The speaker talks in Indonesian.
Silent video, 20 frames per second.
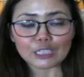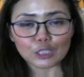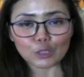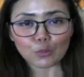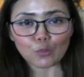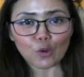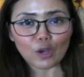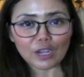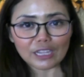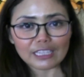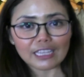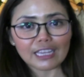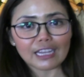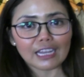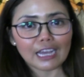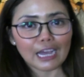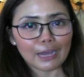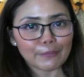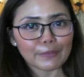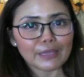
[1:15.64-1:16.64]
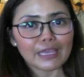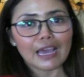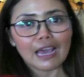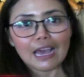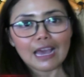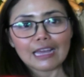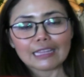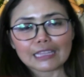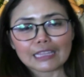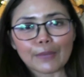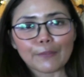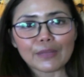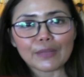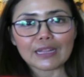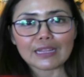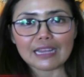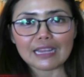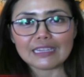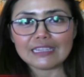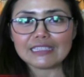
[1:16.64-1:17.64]
Semuanya kami
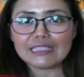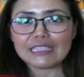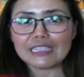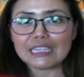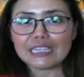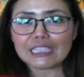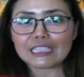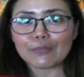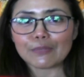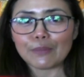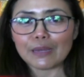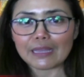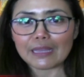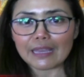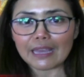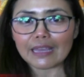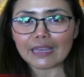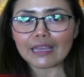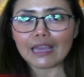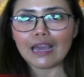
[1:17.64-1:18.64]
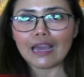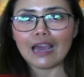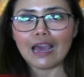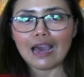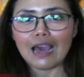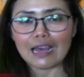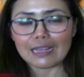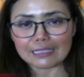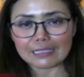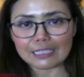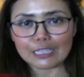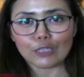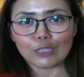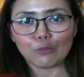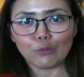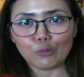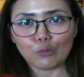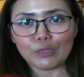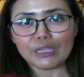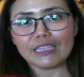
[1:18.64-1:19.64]
tampilkan di sini sebagai
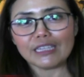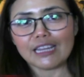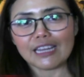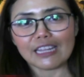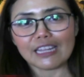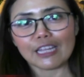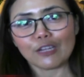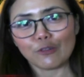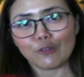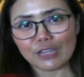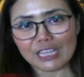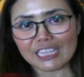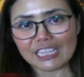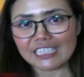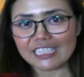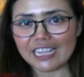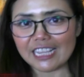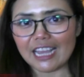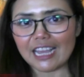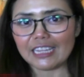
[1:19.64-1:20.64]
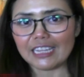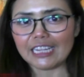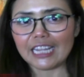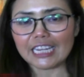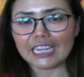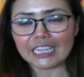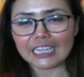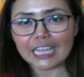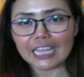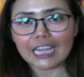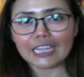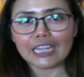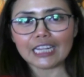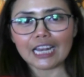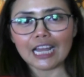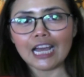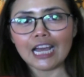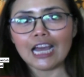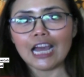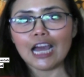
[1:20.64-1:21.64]
hasil bumi dari Indonesia dan ini
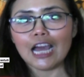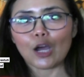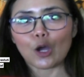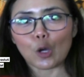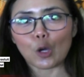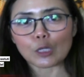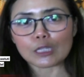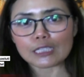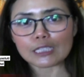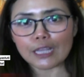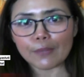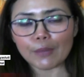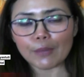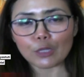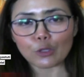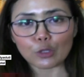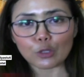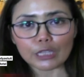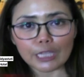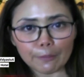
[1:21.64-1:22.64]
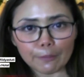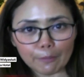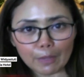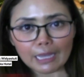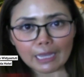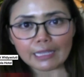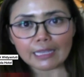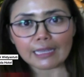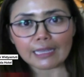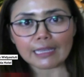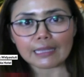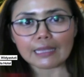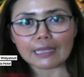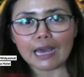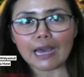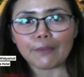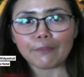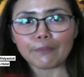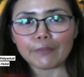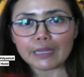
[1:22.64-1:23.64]
adalah konsep atau tema yang kita
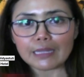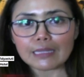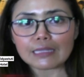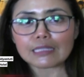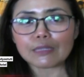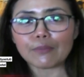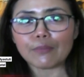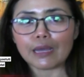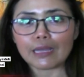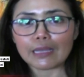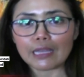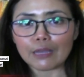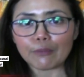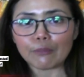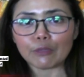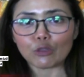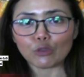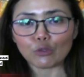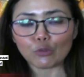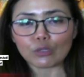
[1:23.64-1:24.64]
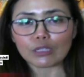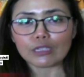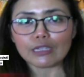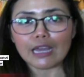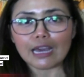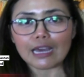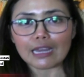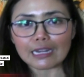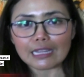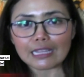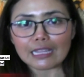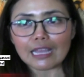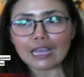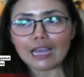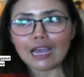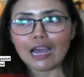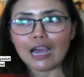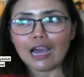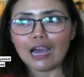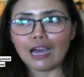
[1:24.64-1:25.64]
ambil sebagai bentuk dari
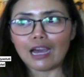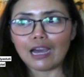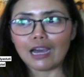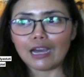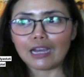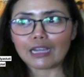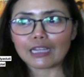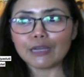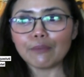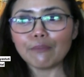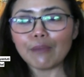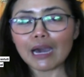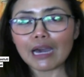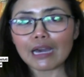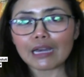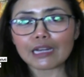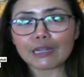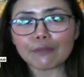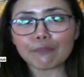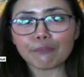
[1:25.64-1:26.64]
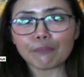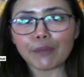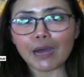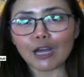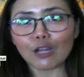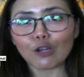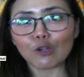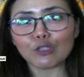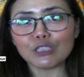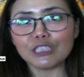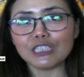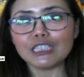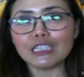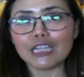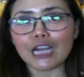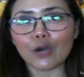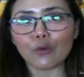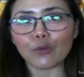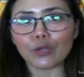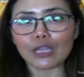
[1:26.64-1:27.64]
uh, gemah ripah loh
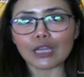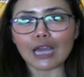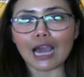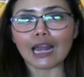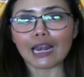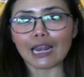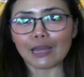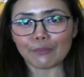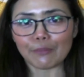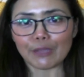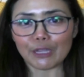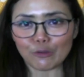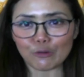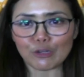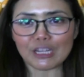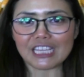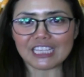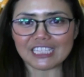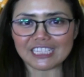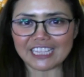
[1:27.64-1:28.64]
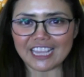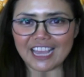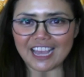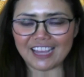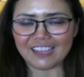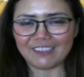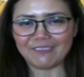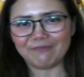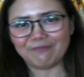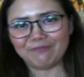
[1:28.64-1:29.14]
jinawi alam Indonesia.